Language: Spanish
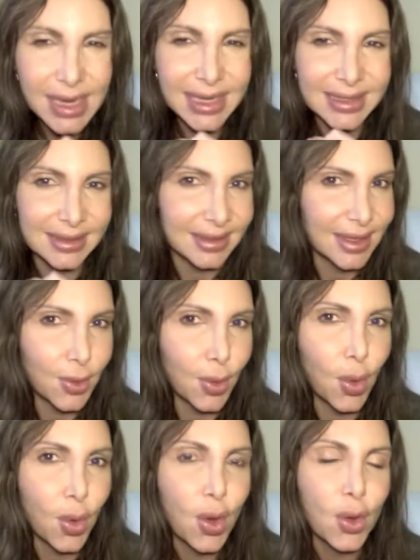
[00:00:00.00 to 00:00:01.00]
les
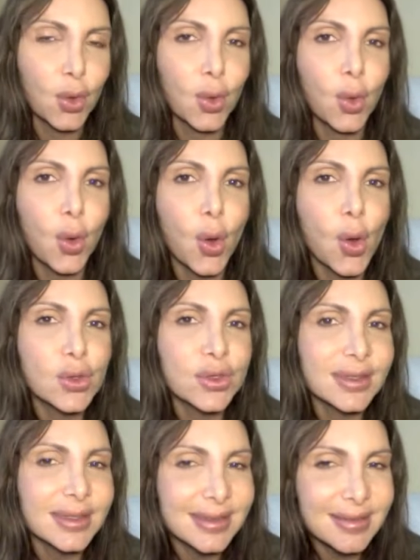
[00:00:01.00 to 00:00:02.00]
digo,
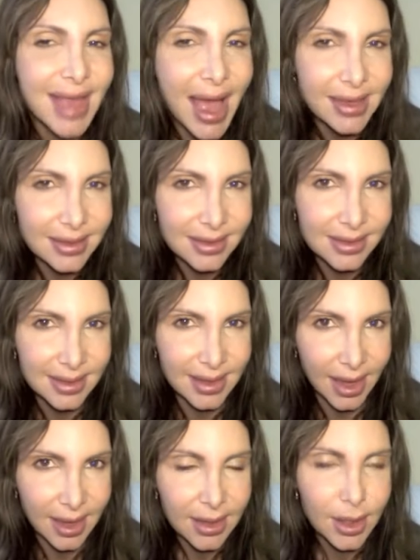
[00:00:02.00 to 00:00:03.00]

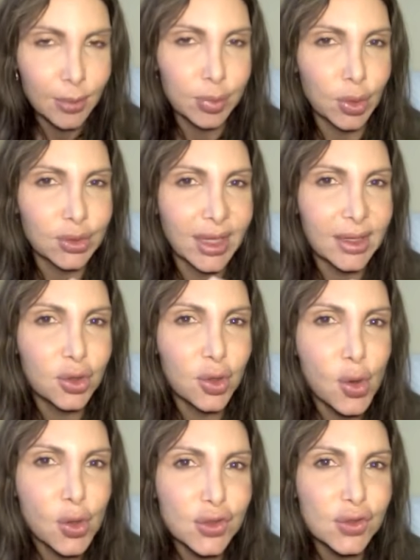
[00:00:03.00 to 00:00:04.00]
constancia
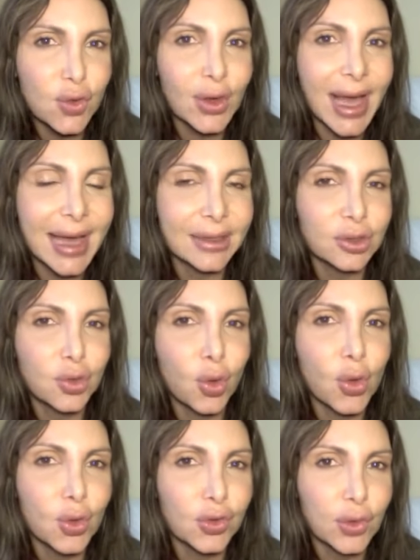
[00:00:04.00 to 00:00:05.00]
protector solar
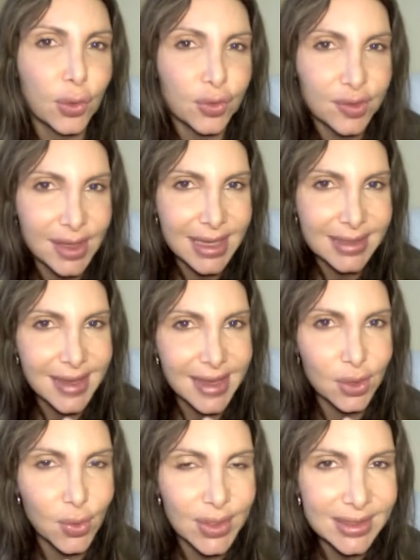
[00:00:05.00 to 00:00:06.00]
todos los días
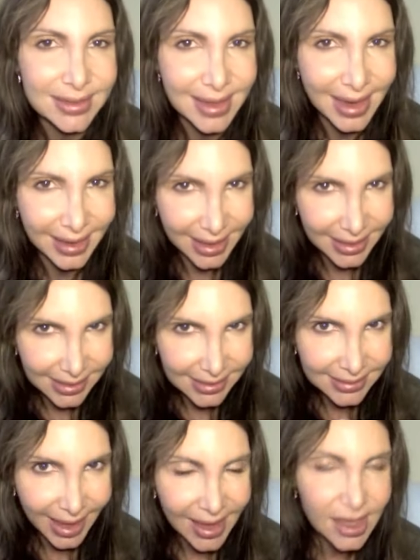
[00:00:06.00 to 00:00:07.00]
en nuestra
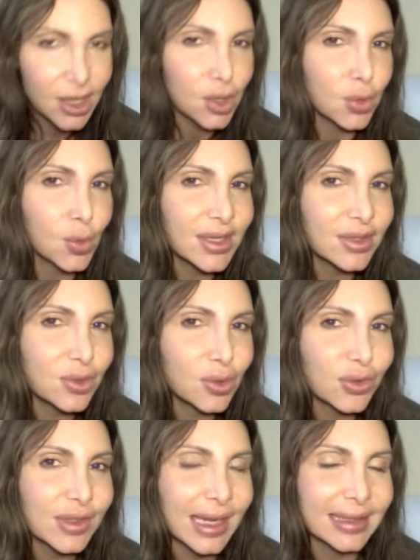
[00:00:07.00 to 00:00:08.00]
carita,
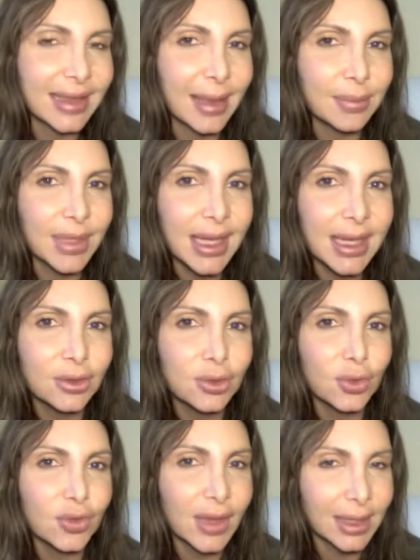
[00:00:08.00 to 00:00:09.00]
nuestros
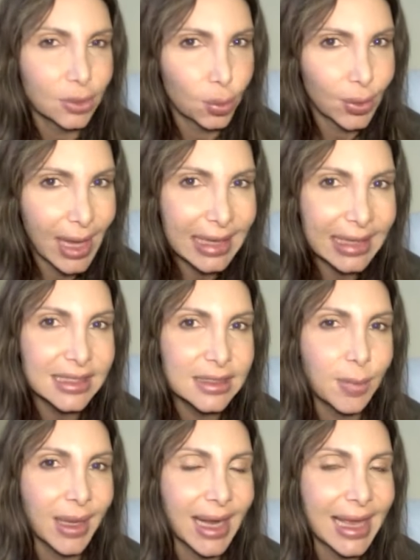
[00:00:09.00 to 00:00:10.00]
tratamientos naturales
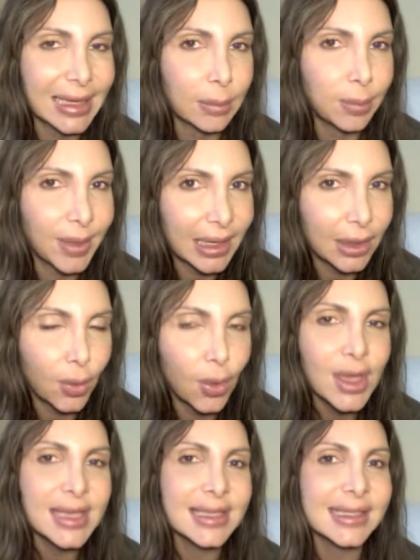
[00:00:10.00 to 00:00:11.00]
para el pelo
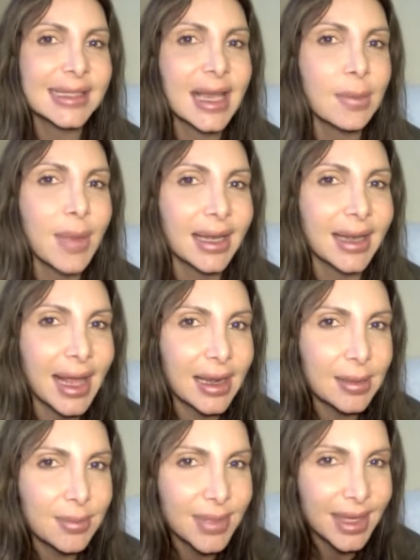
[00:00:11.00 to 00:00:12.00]

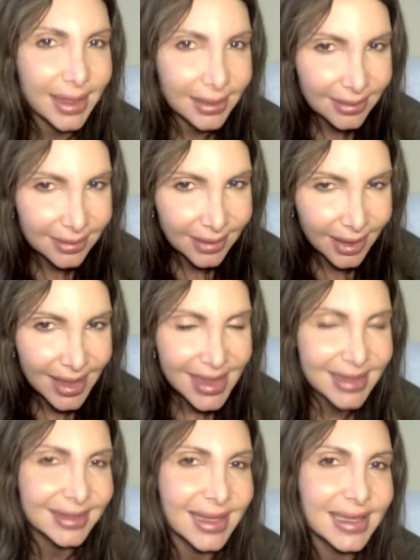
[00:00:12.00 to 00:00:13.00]
semanalmente,
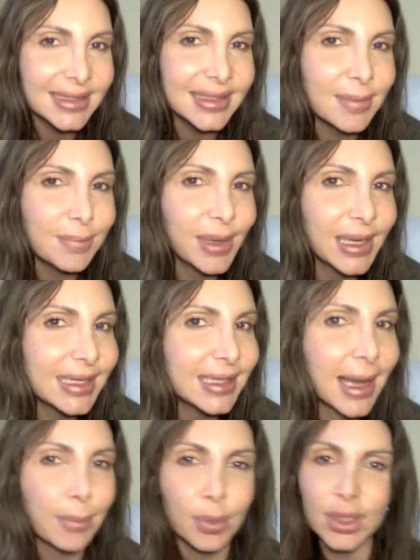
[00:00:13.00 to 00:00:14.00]

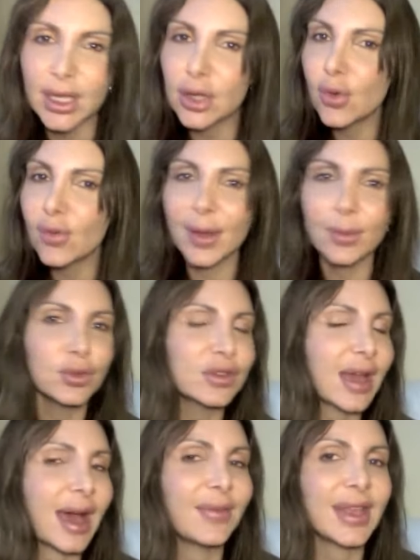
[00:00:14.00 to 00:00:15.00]
disciplina, porque no
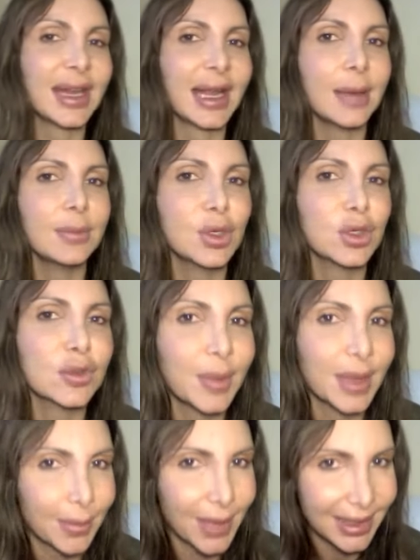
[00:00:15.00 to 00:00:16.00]
vamos a ver cambios
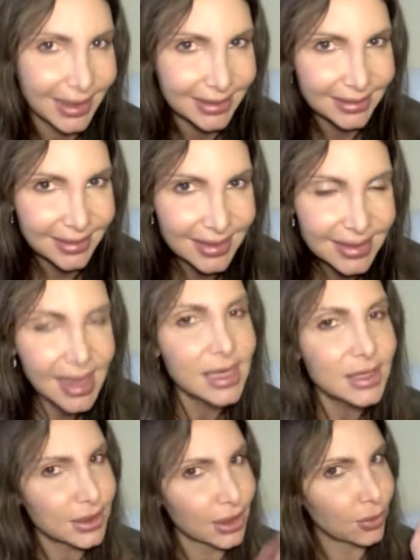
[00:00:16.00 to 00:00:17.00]
permanentes
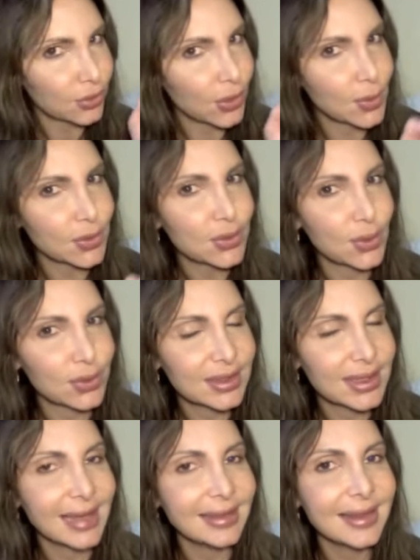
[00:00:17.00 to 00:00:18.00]
si no somos
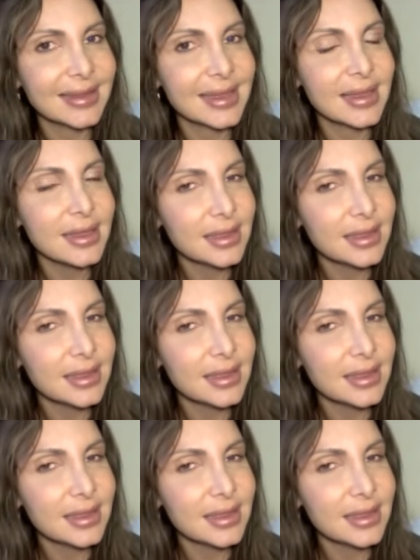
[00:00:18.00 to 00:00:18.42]
constantes y